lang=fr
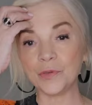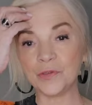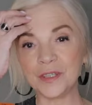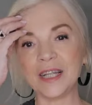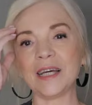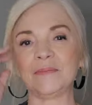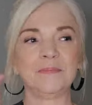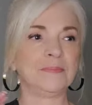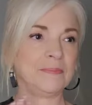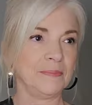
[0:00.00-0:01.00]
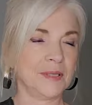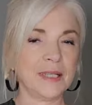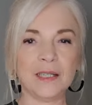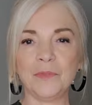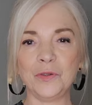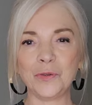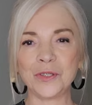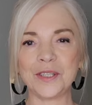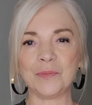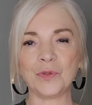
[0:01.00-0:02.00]
filets. Ça diminue
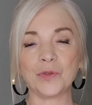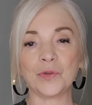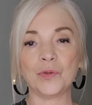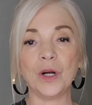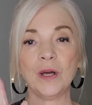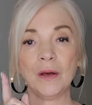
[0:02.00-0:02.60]
aussi beaucoup.